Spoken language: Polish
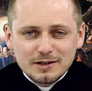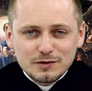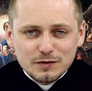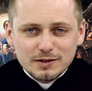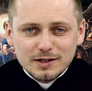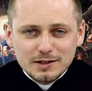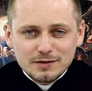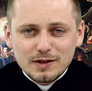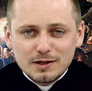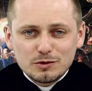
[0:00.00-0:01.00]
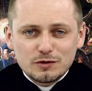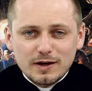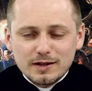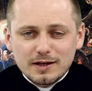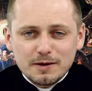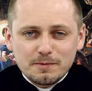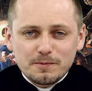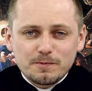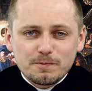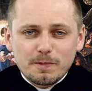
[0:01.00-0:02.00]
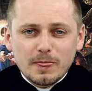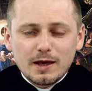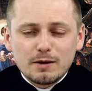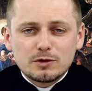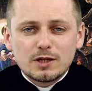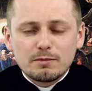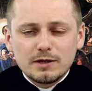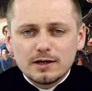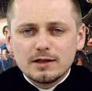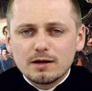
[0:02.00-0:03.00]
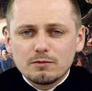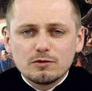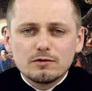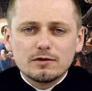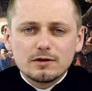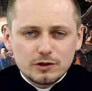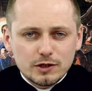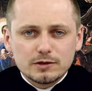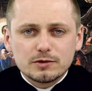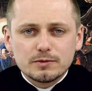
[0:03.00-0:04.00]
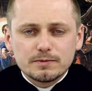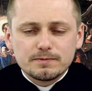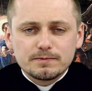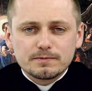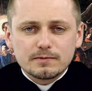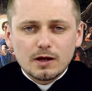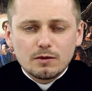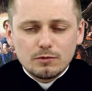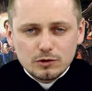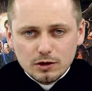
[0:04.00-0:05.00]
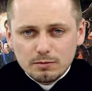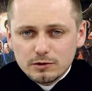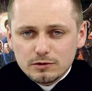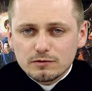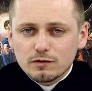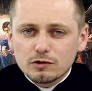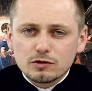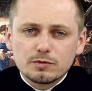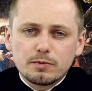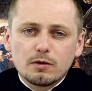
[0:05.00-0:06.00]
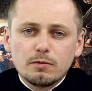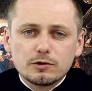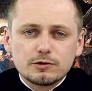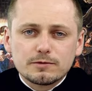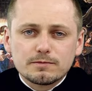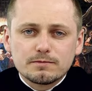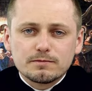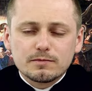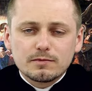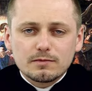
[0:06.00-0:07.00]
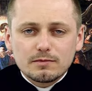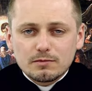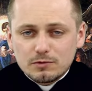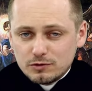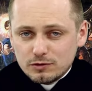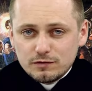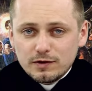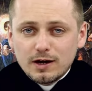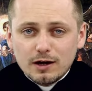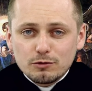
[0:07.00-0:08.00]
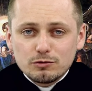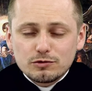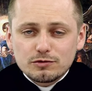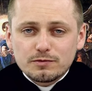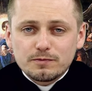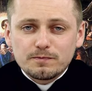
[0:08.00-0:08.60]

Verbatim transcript: związane z Wielkim Czwartkiem przynajmniej jednemu księdzu. Może to być twój ksiądz proboszcz, ksiądz wikariusz,